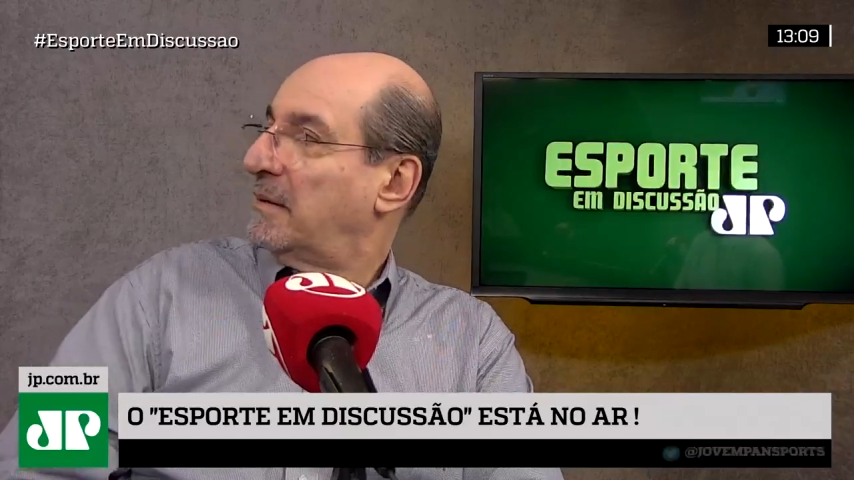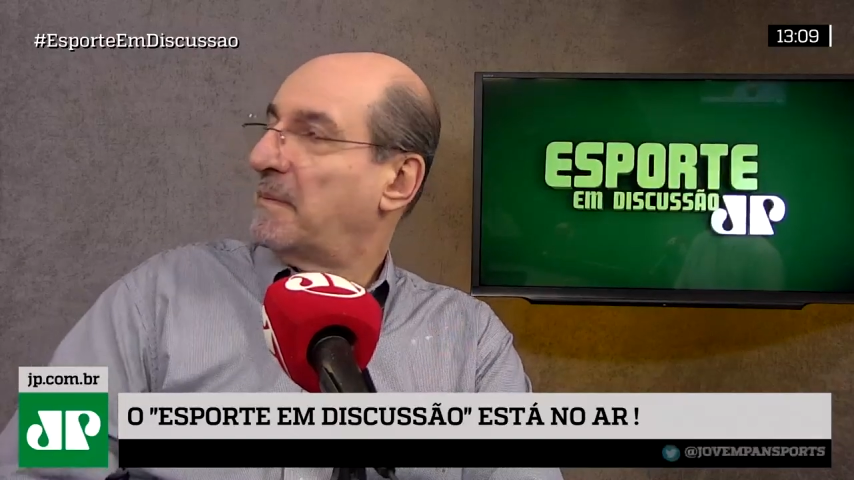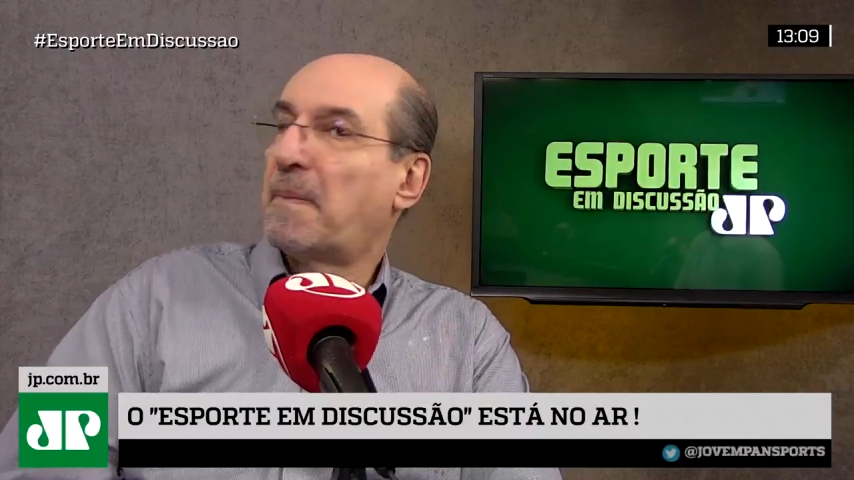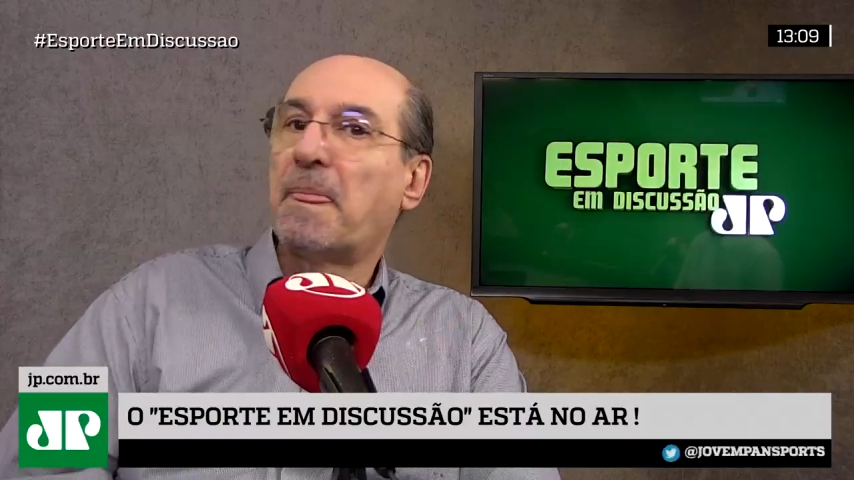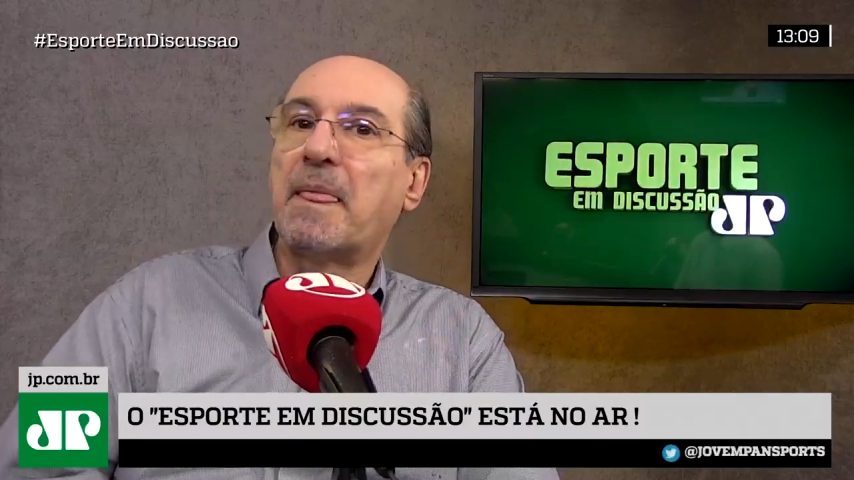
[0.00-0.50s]

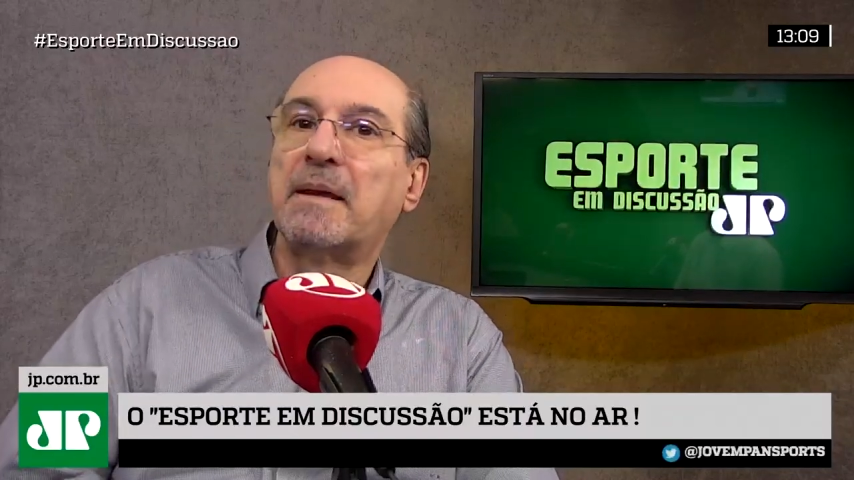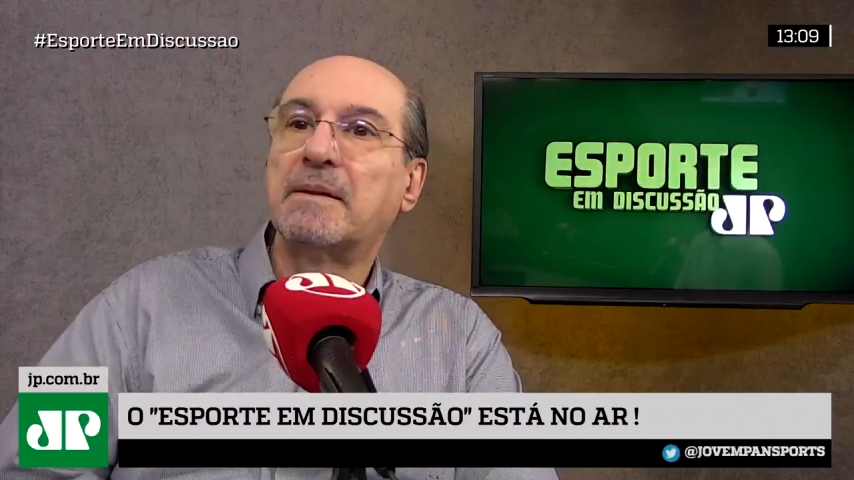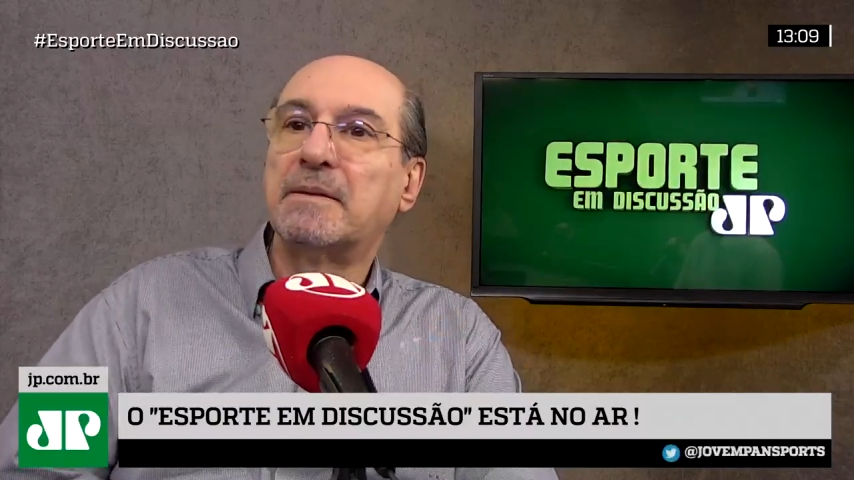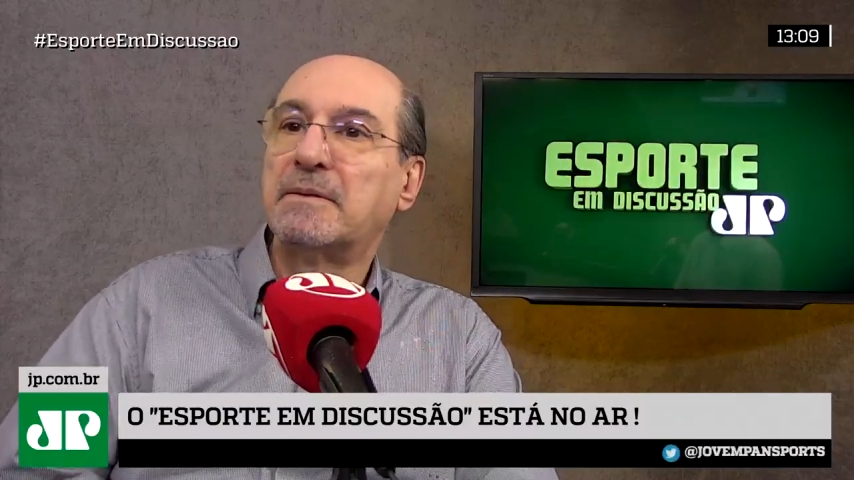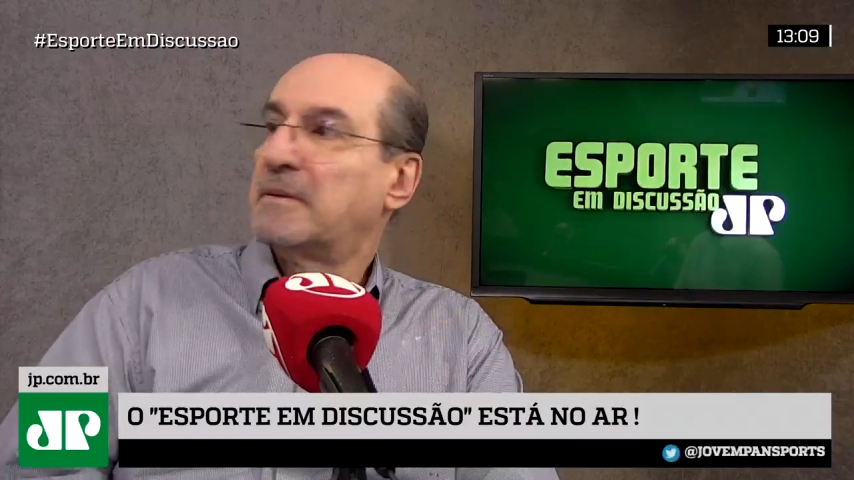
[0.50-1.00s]
conseguir
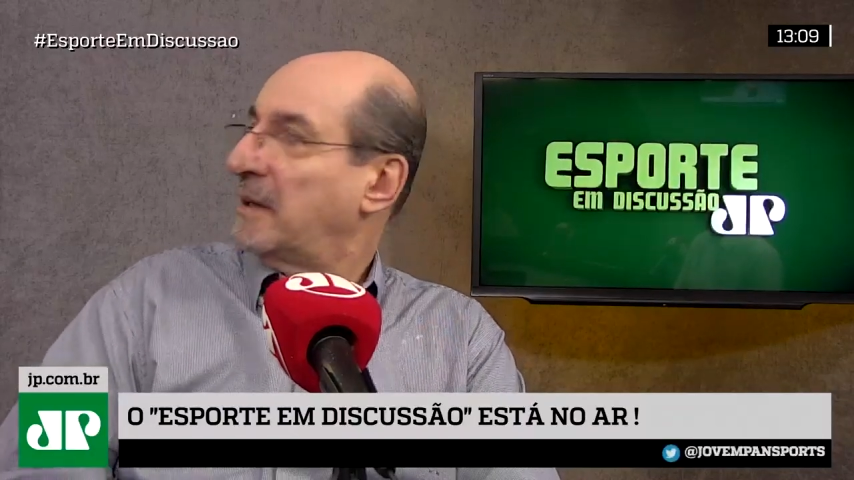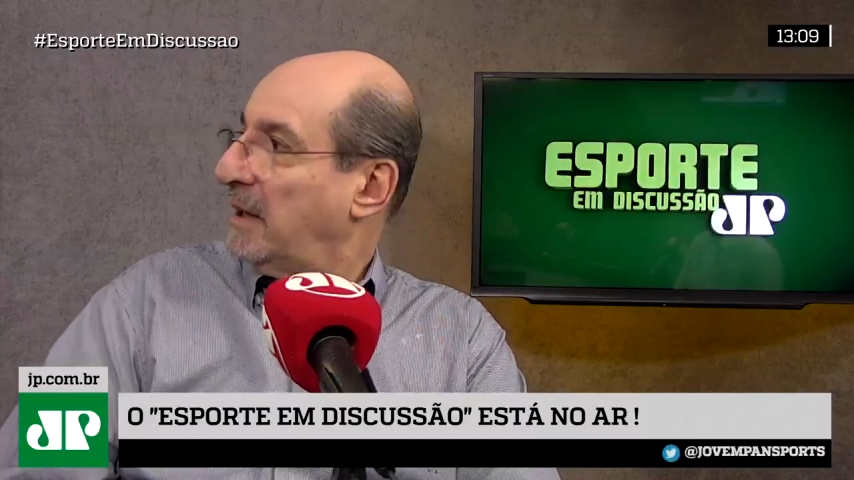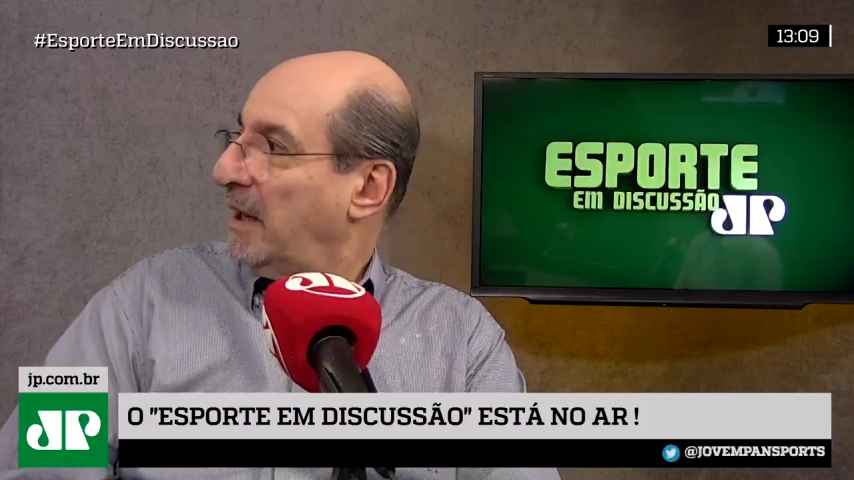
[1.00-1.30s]
radinho desse aí.